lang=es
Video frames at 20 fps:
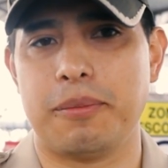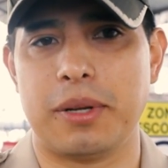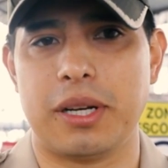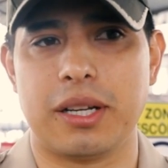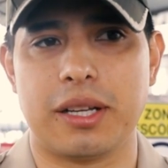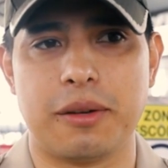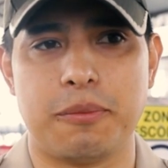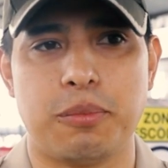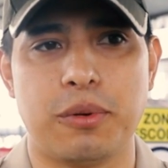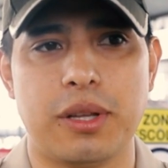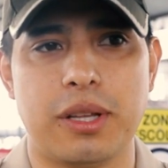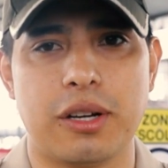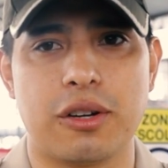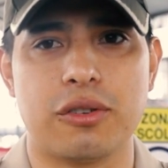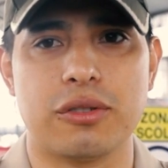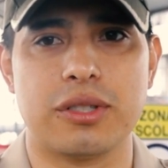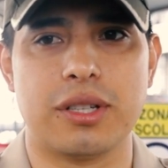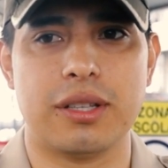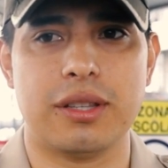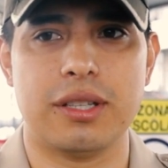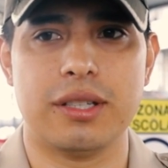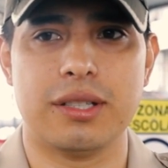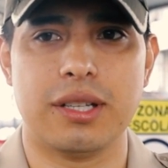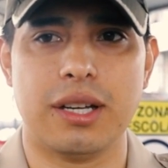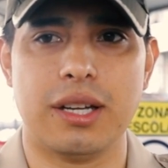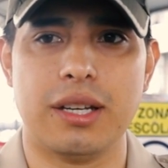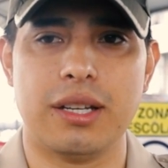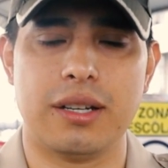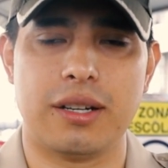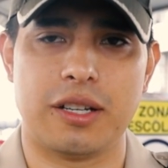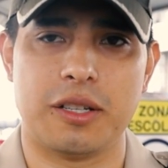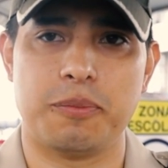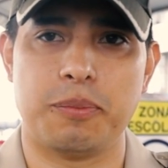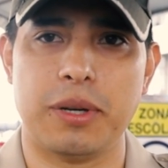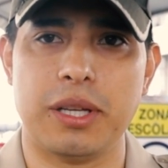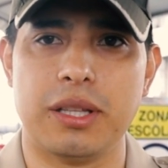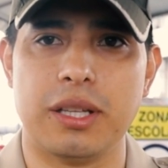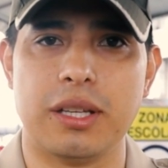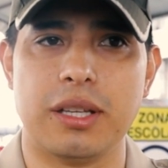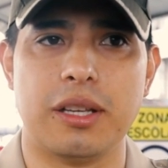para que puedan concientizar y
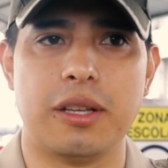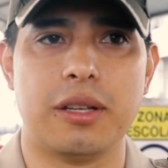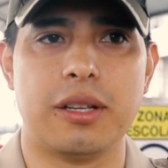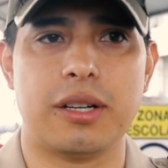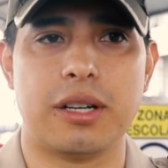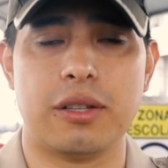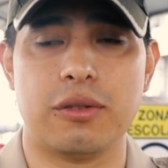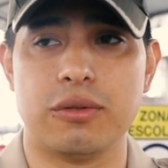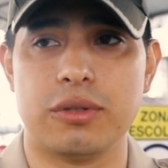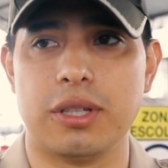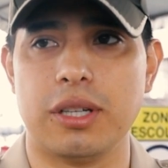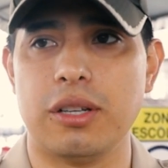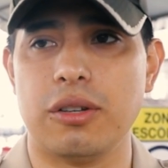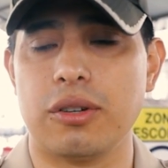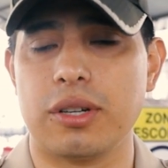respeten y reducir